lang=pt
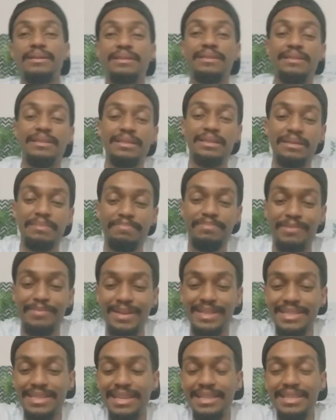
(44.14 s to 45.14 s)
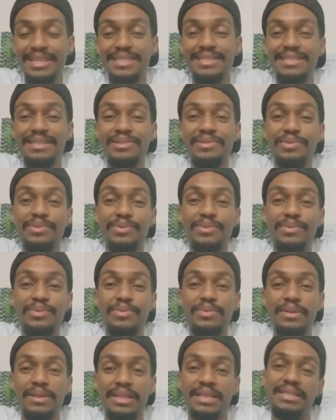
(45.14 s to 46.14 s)
Uh, por mais que ele tenha
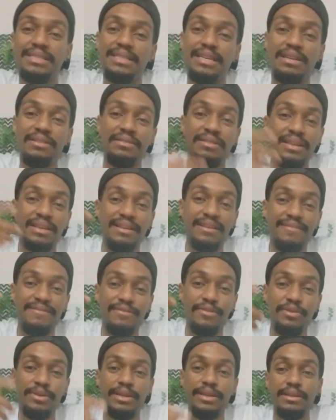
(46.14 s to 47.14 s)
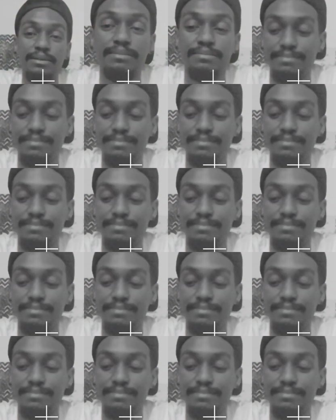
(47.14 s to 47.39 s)
sido lançado né, lá fora.